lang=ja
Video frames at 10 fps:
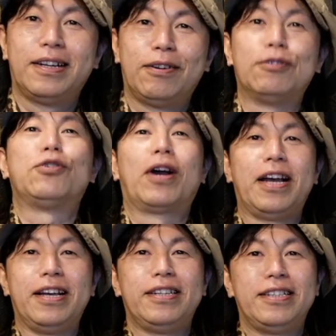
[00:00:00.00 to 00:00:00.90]
ご紹
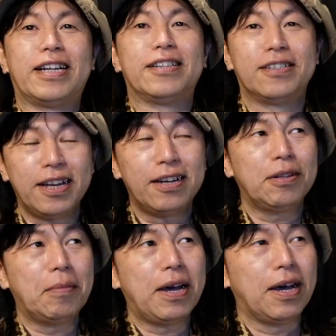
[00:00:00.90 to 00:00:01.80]
介したんですね
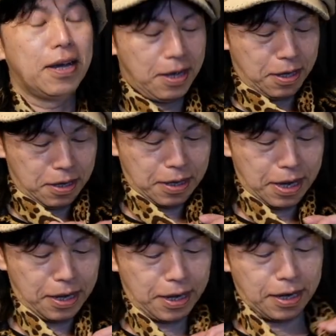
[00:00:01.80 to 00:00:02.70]
でまあ
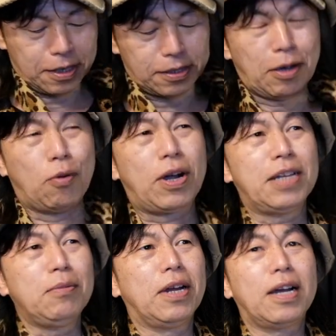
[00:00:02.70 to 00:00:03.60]
あれからですね他
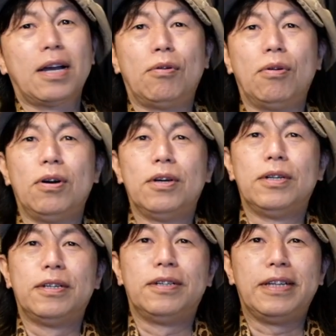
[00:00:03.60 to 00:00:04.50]
にもなんかこ
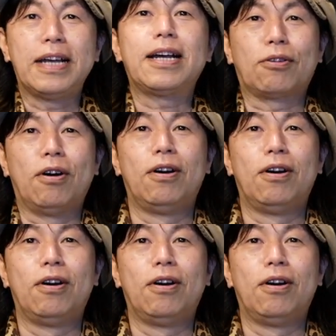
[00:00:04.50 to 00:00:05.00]
うないかと